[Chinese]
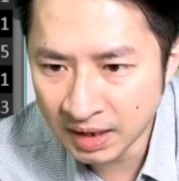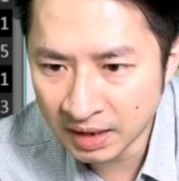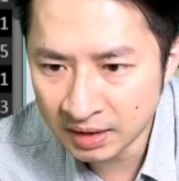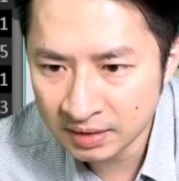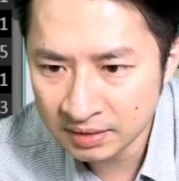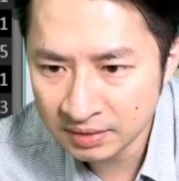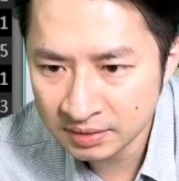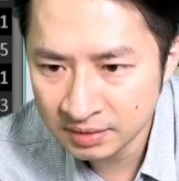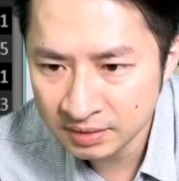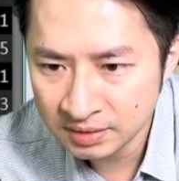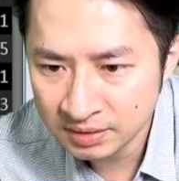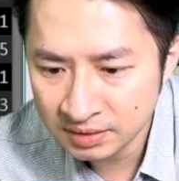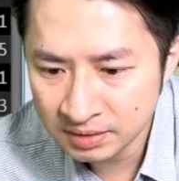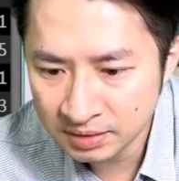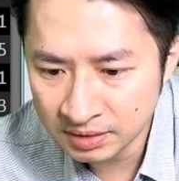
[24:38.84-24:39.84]
啦，
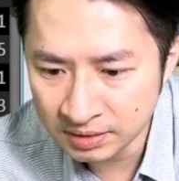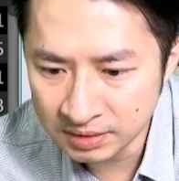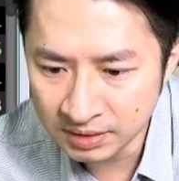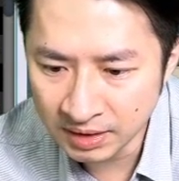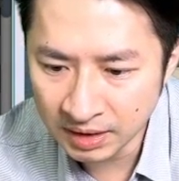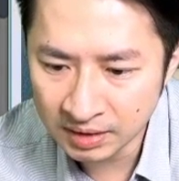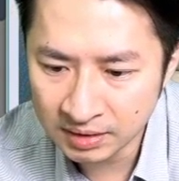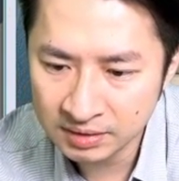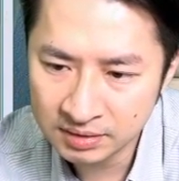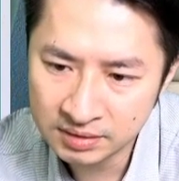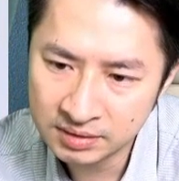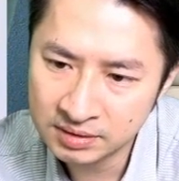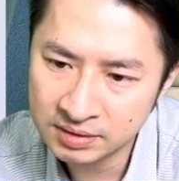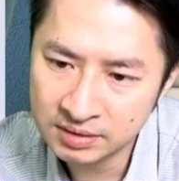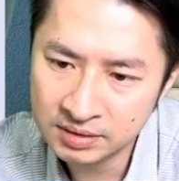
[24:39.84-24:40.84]
可以啦。
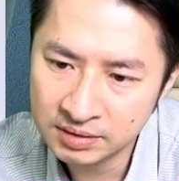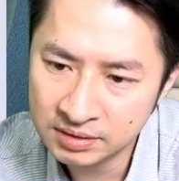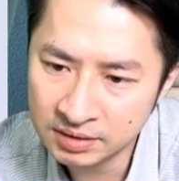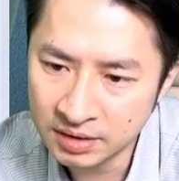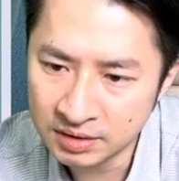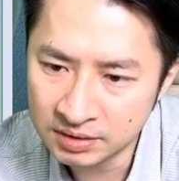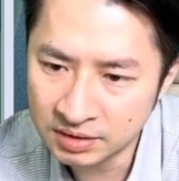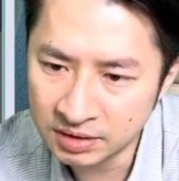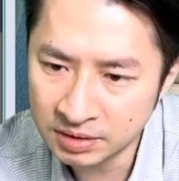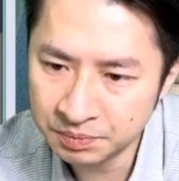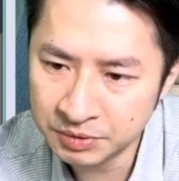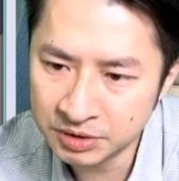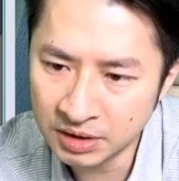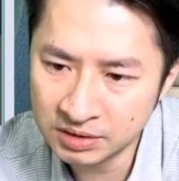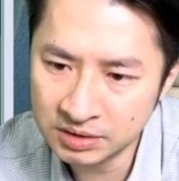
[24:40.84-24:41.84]
这里是可是
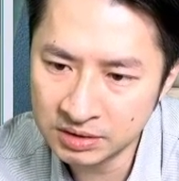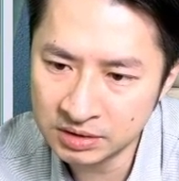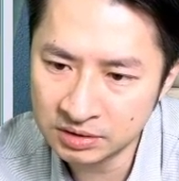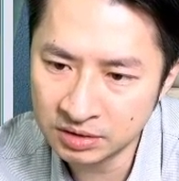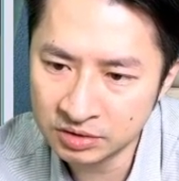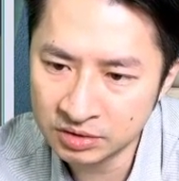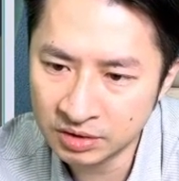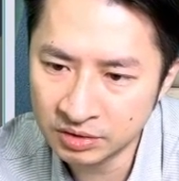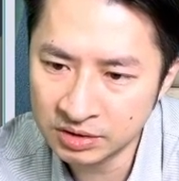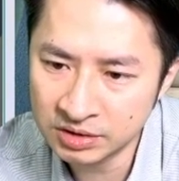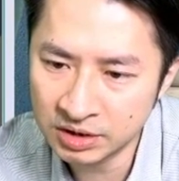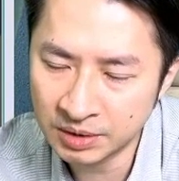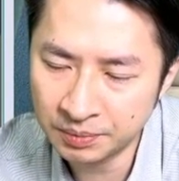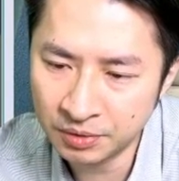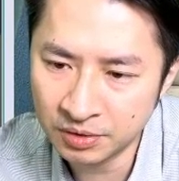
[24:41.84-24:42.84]
比较积极，就是说，因为
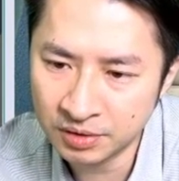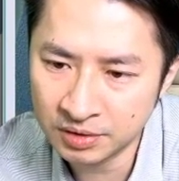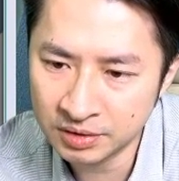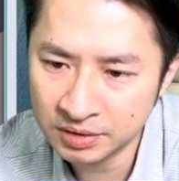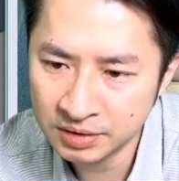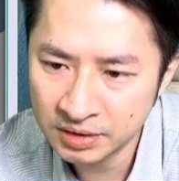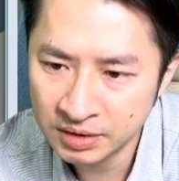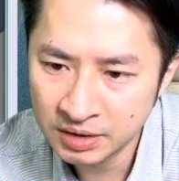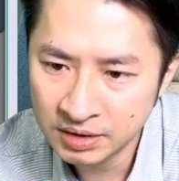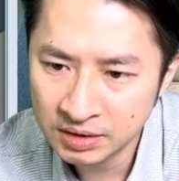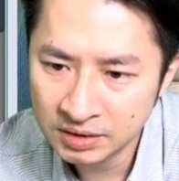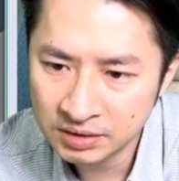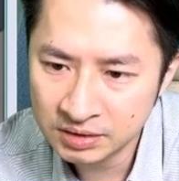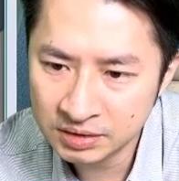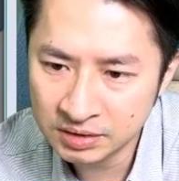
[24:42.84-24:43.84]
这里破
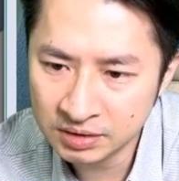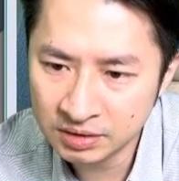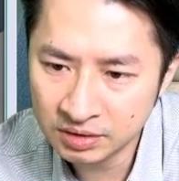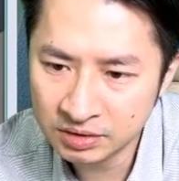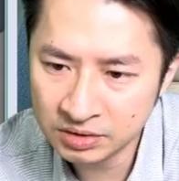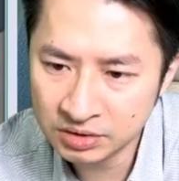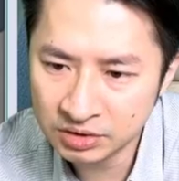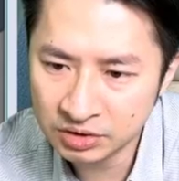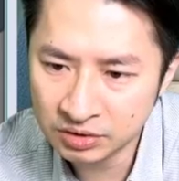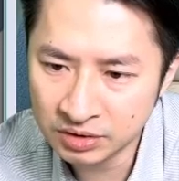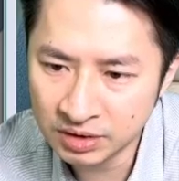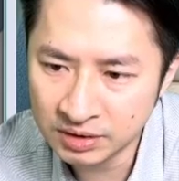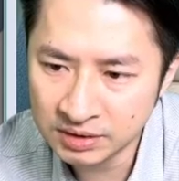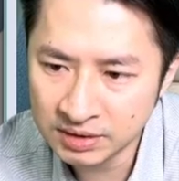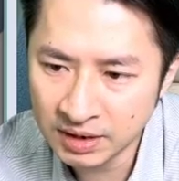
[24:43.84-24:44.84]
这个六十
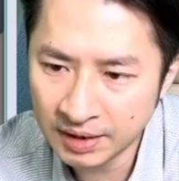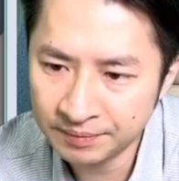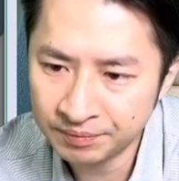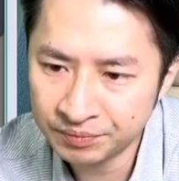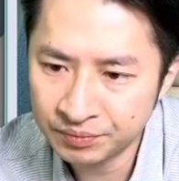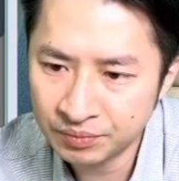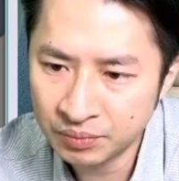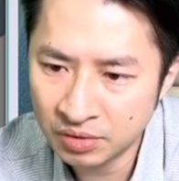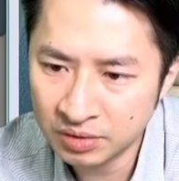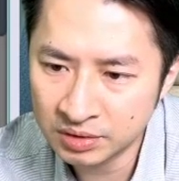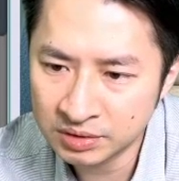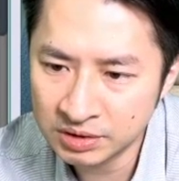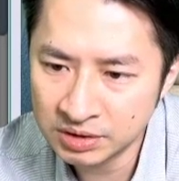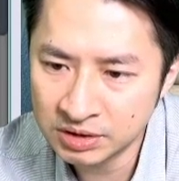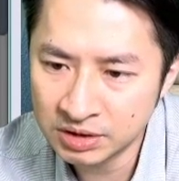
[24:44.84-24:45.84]
九点三，破
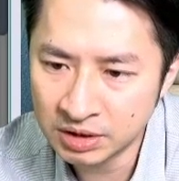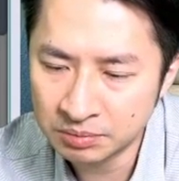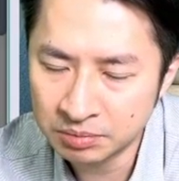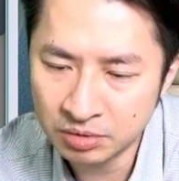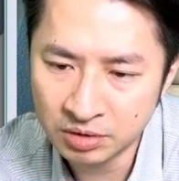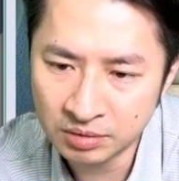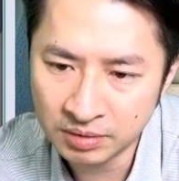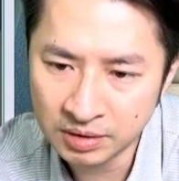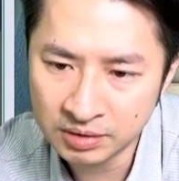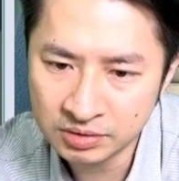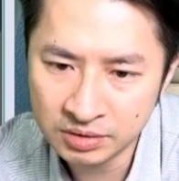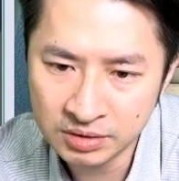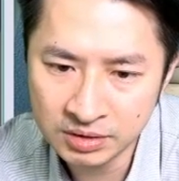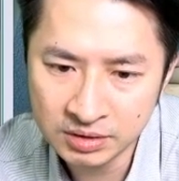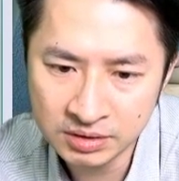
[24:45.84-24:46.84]
了，季线也破了嘛，
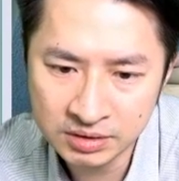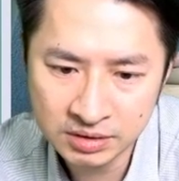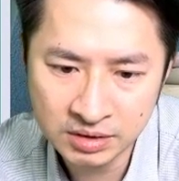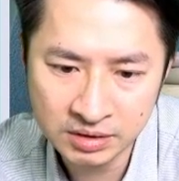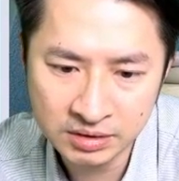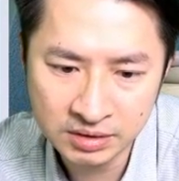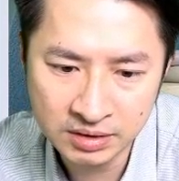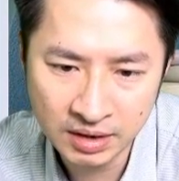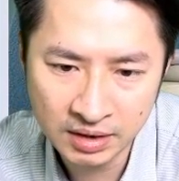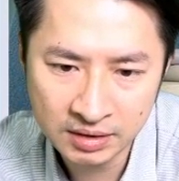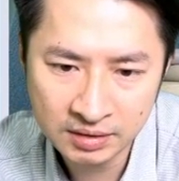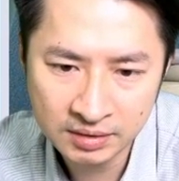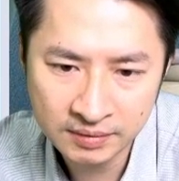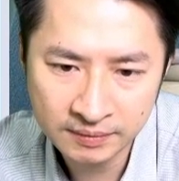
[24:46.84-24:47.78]
所以是可以的。